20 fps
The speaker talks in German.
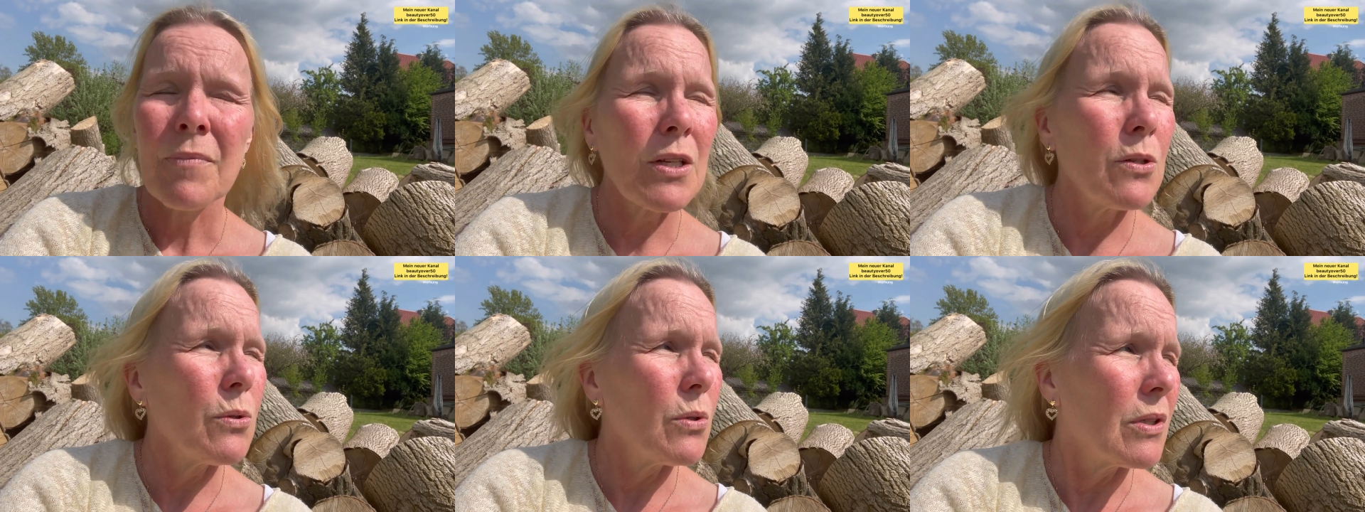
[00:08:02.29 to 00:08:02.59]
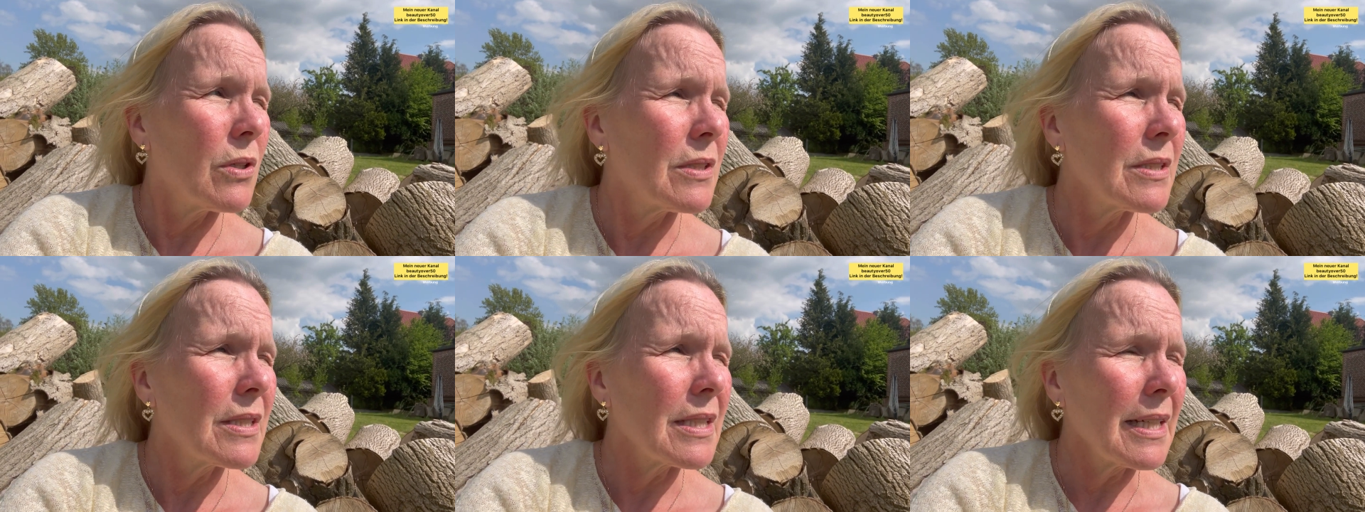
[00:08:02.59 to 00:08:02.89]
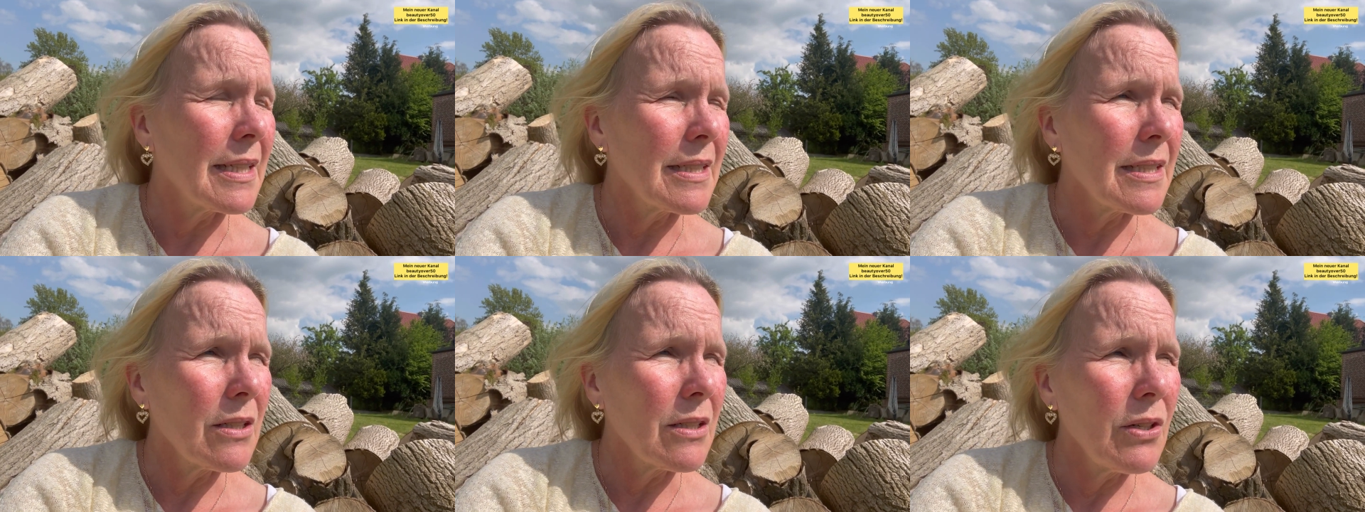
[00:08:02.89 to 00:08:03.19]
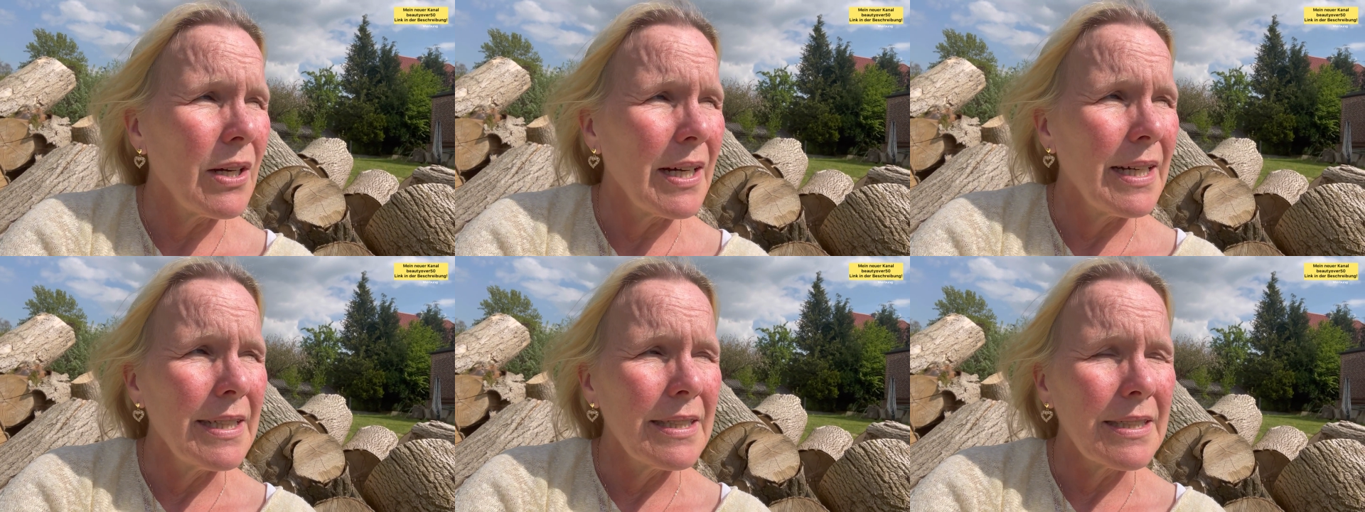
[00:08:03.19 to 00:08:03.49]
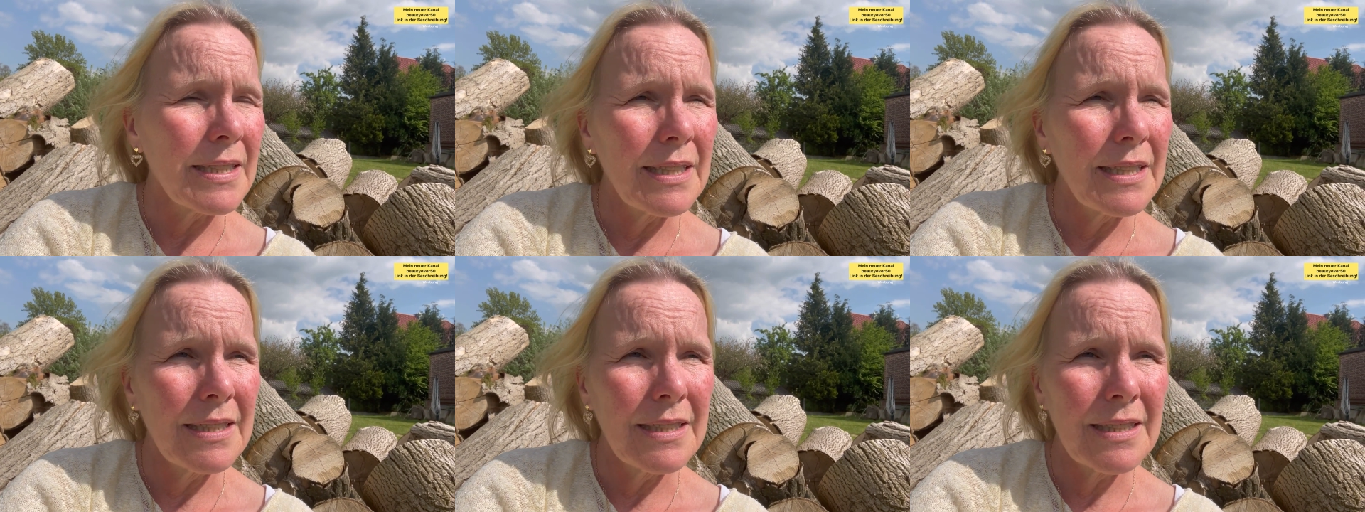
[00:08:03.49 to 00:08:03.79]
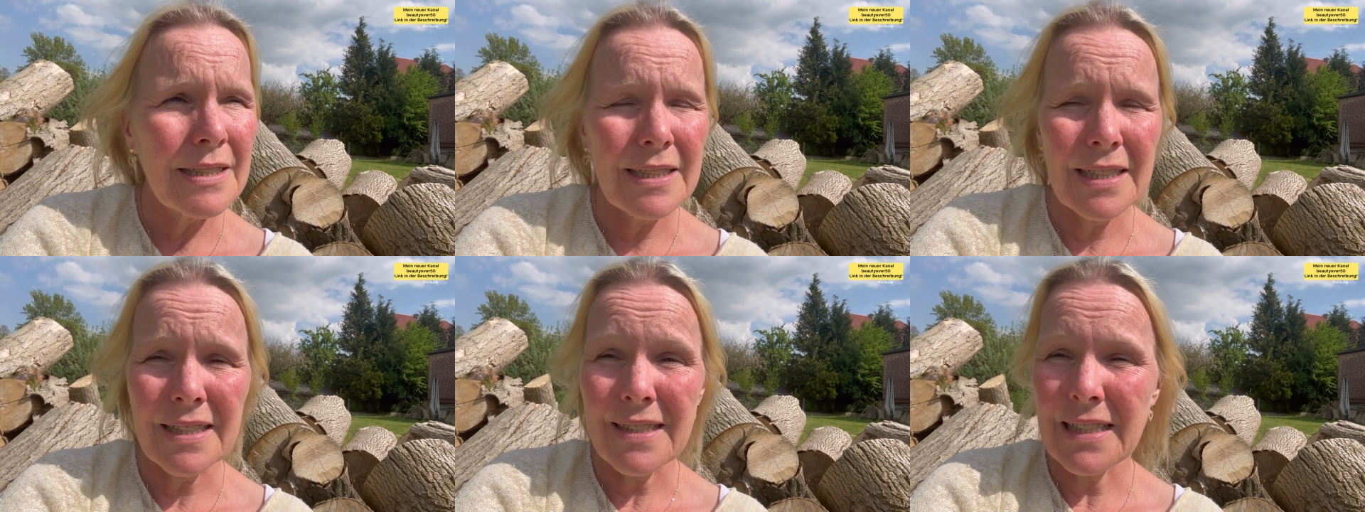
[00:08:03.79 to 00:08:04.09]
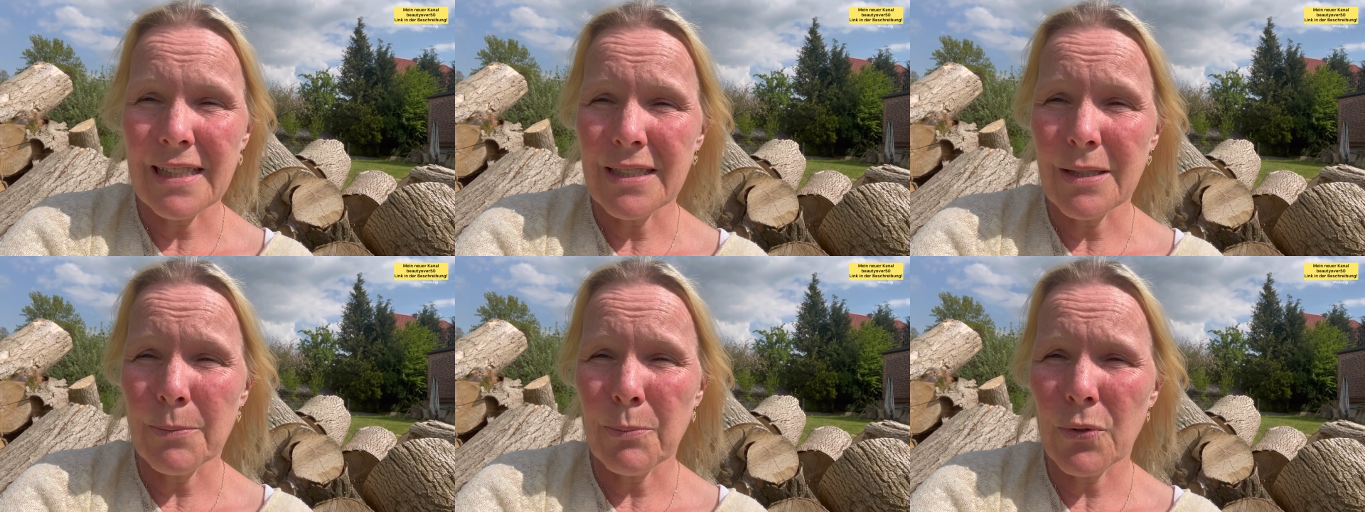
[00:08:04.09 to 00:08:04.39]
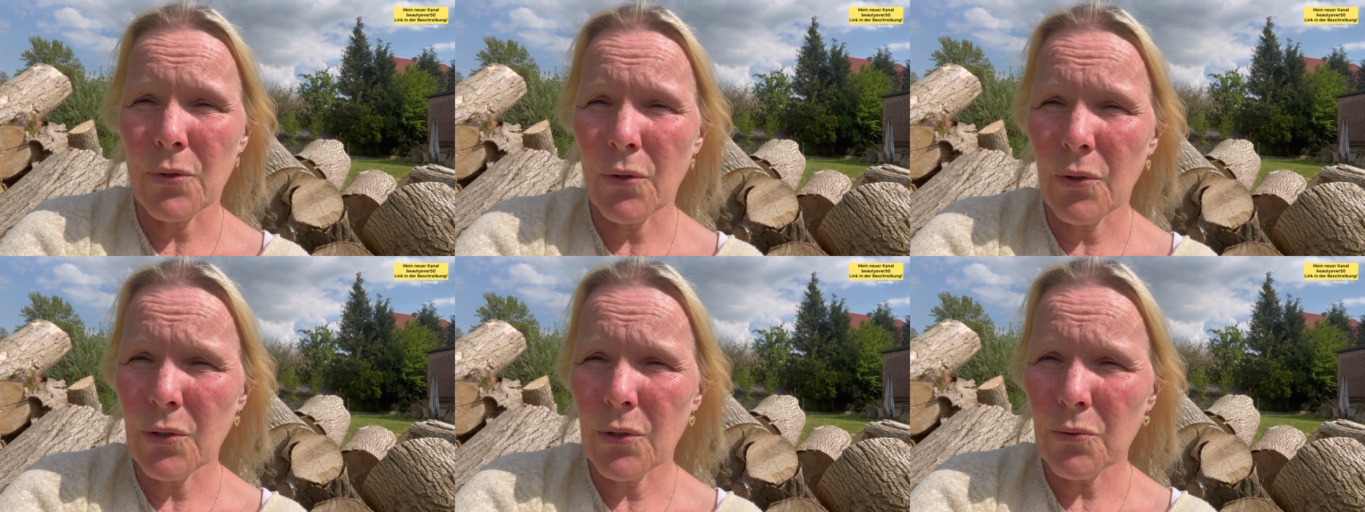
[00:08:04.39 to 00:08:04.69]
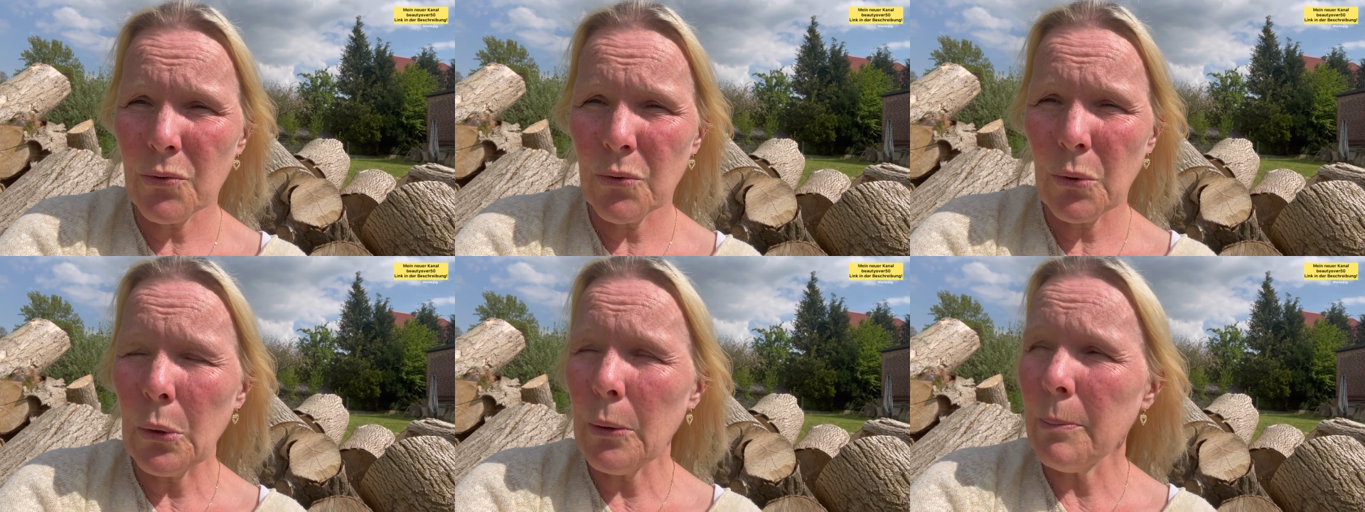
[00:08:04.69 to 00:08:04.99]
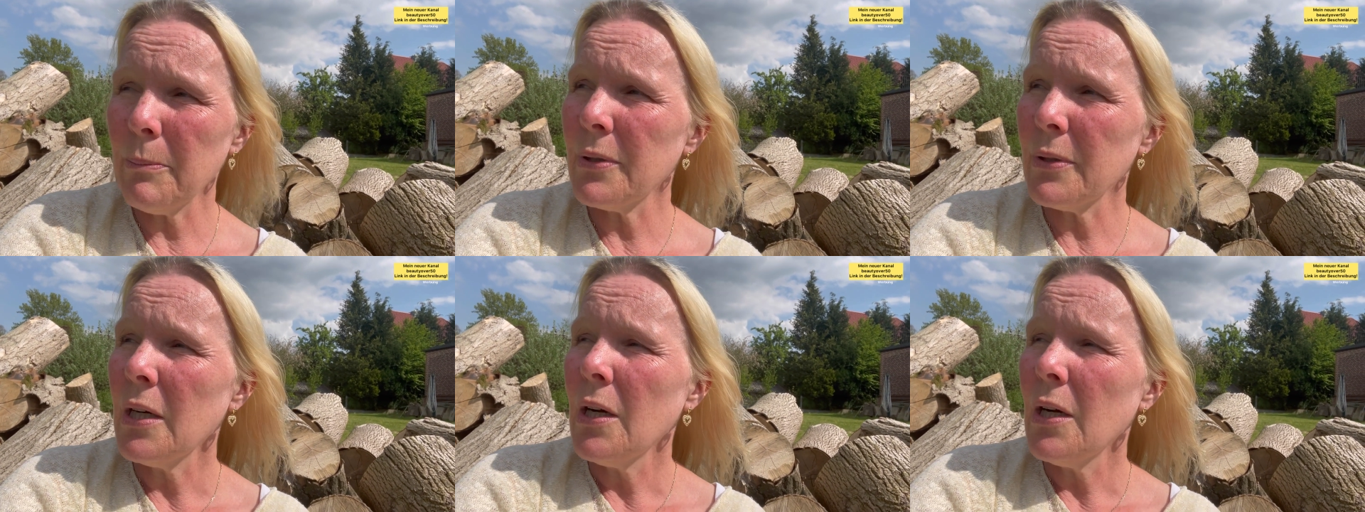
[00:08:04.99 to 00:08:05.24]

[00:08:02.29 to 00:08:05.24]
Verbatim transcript: Und ich hatte auch ein Kind, das hatte Pseudokrupp.